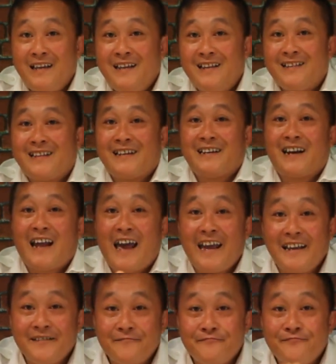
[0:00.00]
beri
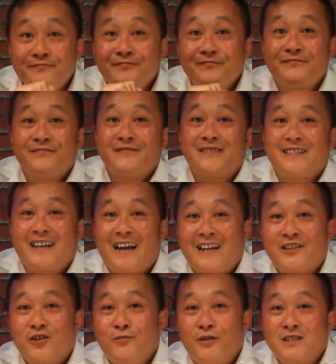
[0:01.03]
tanda like,
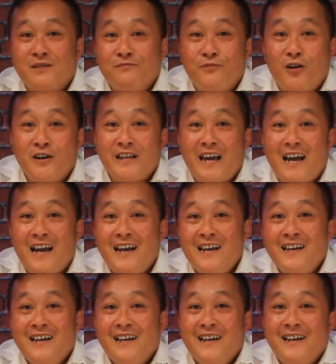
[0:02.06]
tekan tombol
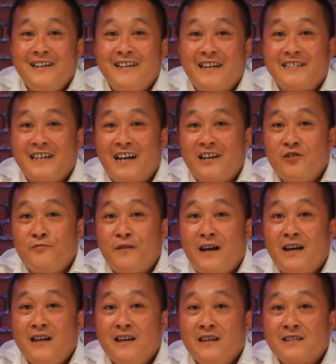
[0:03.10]
jempolnya, dan
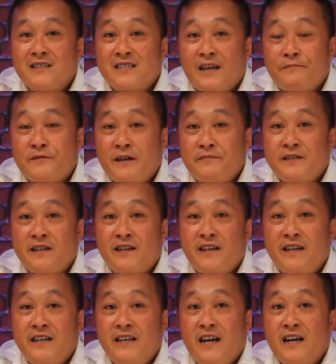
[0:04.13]
jangan lupa
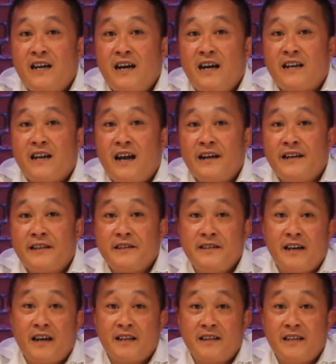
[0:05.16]
subscribe channel ini agar
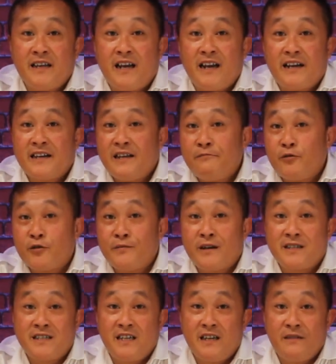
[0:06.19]
Anda tidak ketinggalan
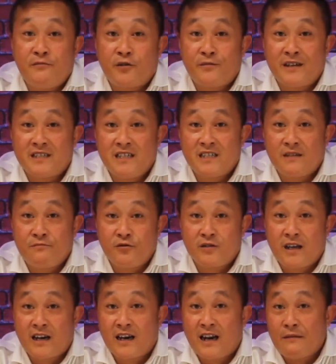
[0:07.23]
informasi-informasi
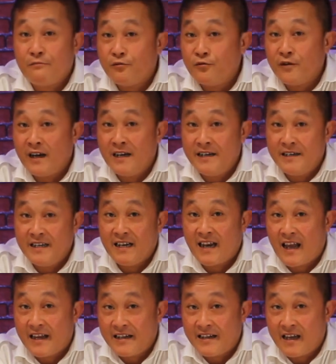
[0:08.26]
seputar lampu
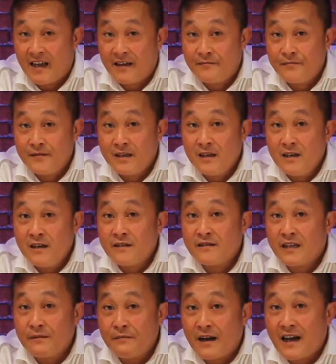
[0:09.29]
LED lainnya.
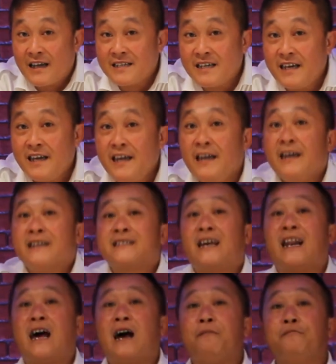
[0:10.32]
Terima
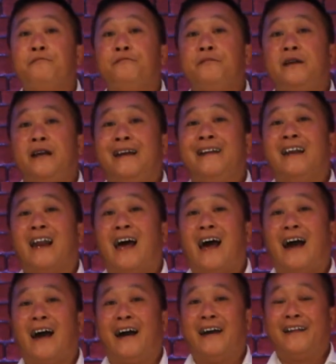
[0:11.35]
kasih, salam
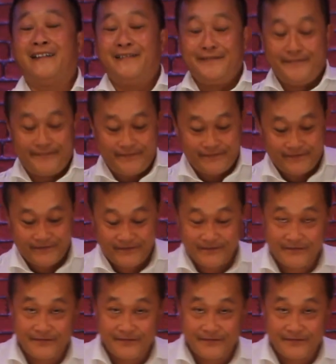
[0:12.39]
inilah.